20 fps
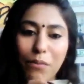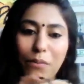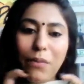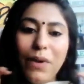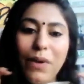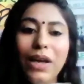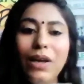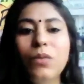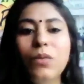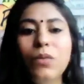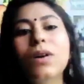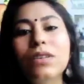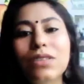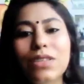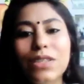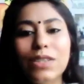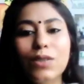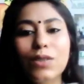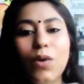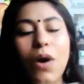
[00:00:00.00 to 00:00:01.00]
बिग
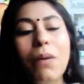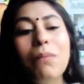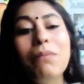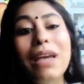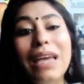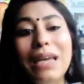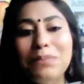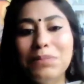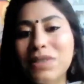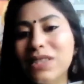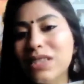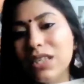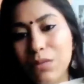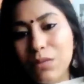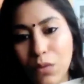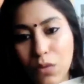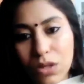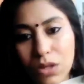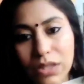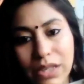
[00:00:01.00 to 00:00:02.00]
वर्ड जिसको हम
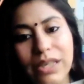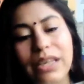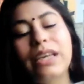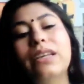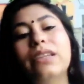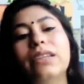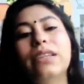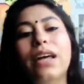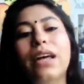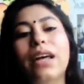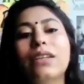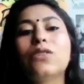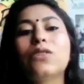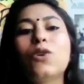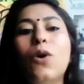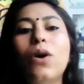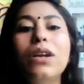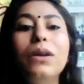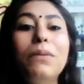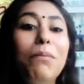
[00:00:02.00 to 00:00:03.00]
एमसी बोलते हैं दैट्स
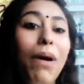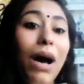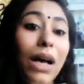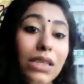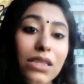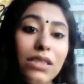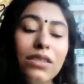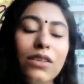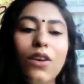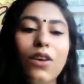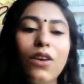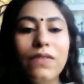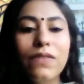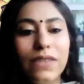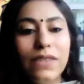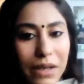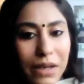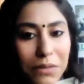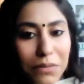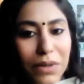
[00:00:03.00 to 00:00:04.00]
कॉल्ड मास्टर
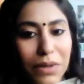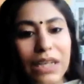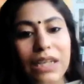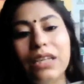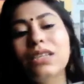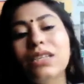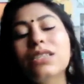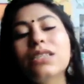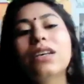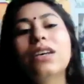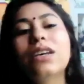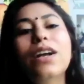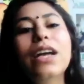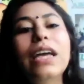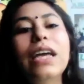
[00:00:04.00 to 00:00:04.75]
ऑफ सेरेमनी